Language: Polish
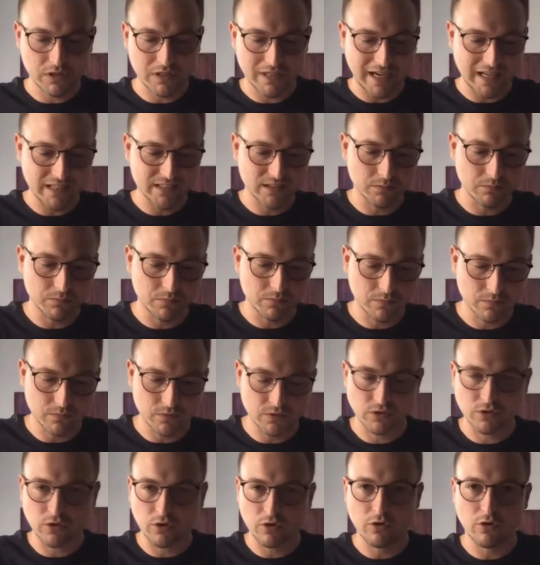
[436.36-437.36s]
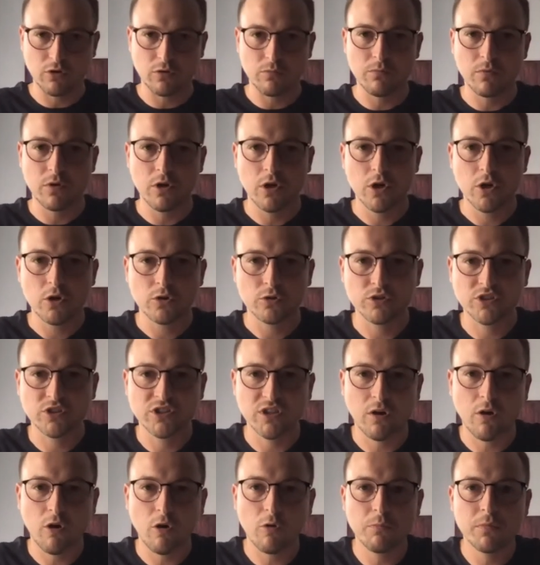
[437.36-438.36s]
razem stoją, to
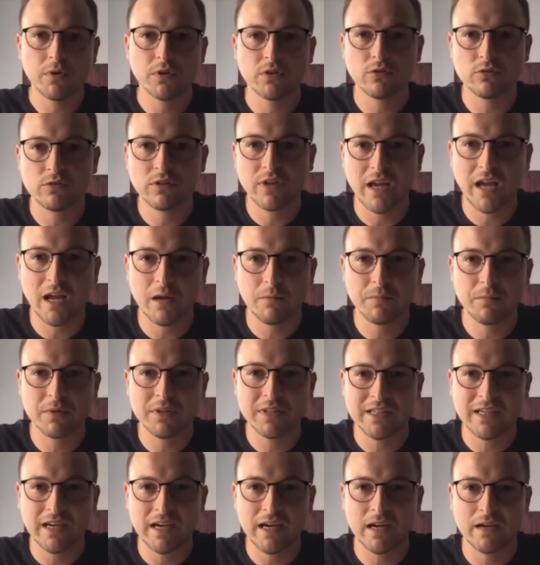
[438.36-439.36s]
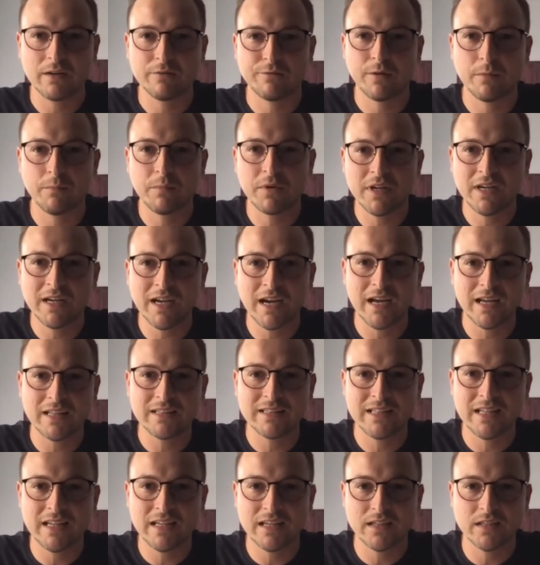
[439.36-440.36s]
działałoby to tak jakby taka fabryka
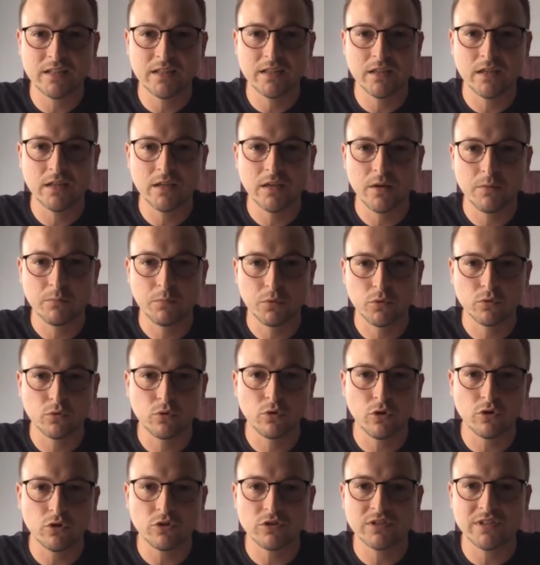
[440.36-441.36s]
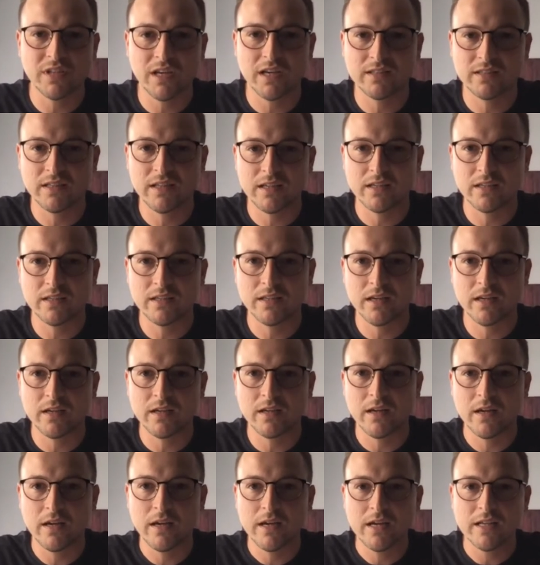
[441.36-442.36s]
energii, produkująca
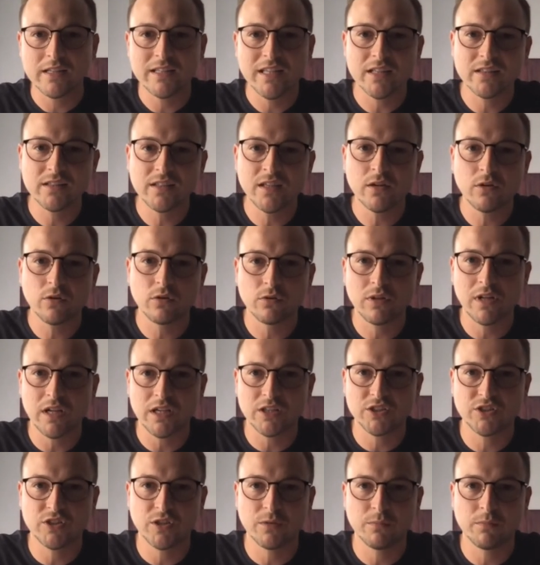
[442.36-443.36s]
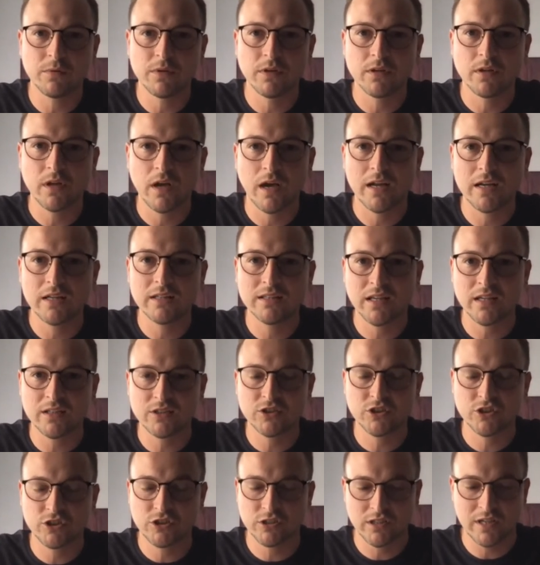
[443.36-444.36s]
energię nie tylko dla siebie, ale tak,
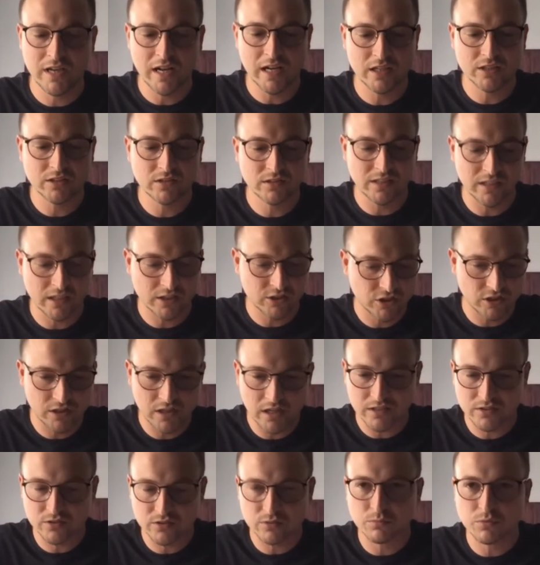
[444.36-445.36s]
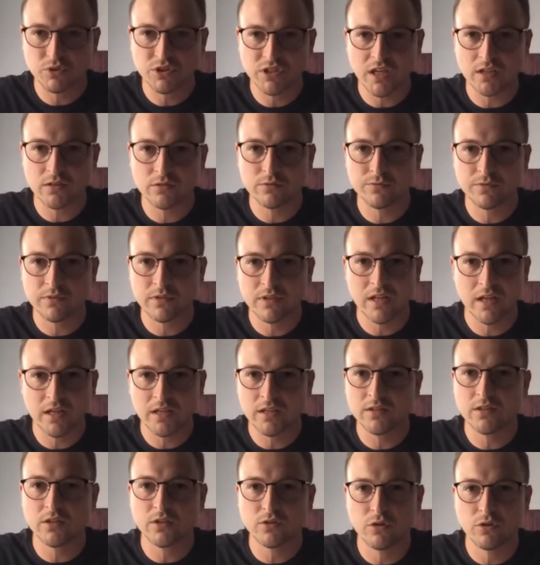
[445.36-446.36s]
także dla sąsiadów i dla
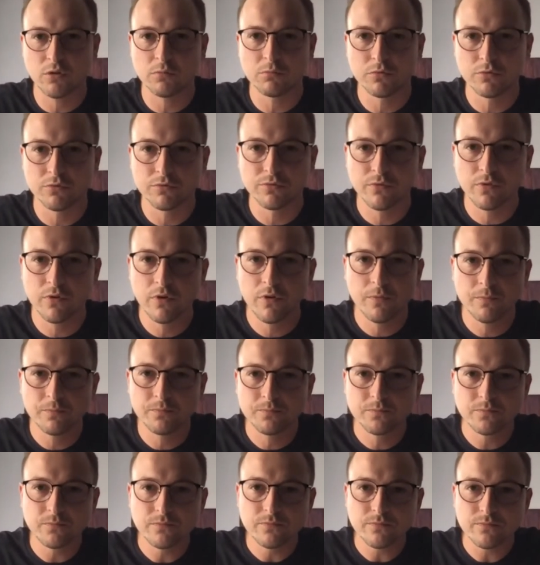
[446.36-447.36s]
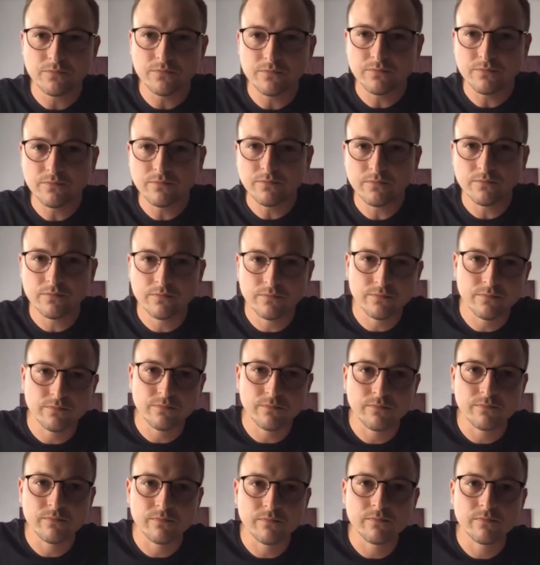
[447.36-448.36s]
innych domów
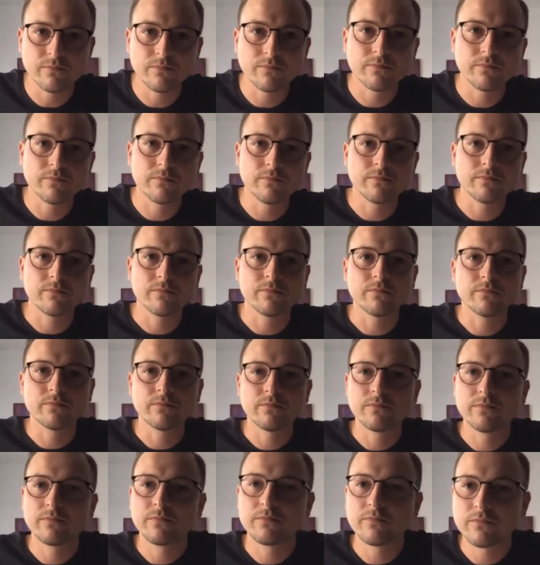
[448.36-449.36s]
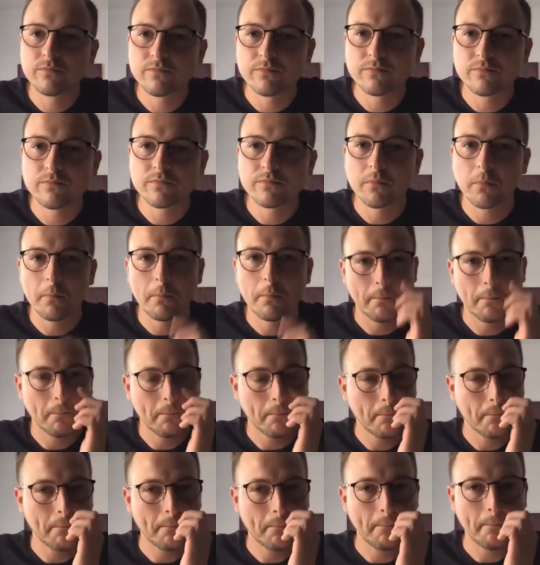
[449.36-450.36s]
czyli taka farma
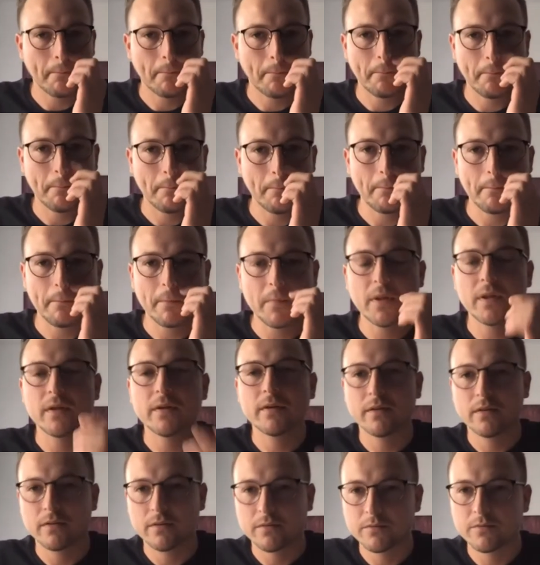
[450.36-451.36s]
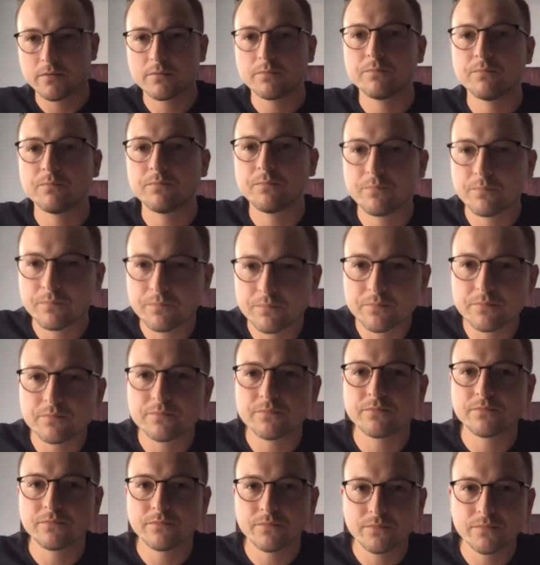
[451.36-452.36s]
domów produkujących energię w Arabii
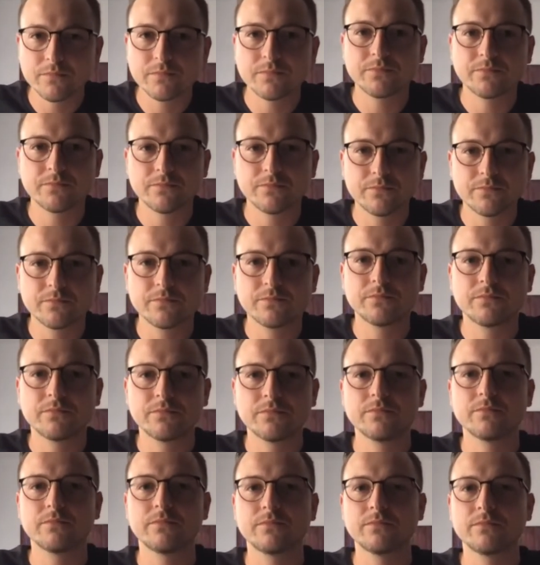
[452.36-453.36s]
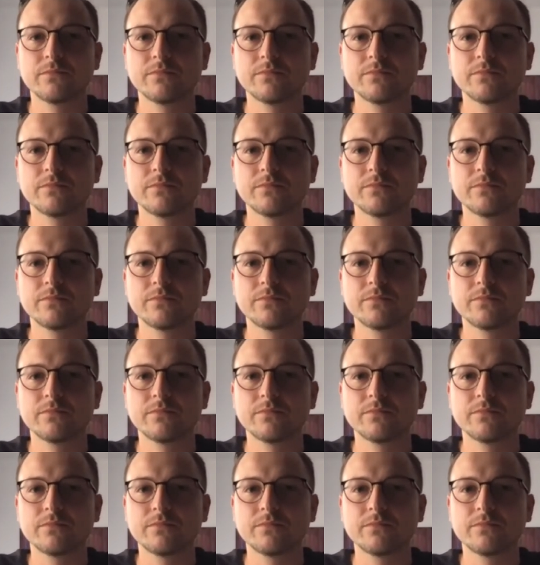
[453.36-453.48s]
Saudyjskiej brzmi,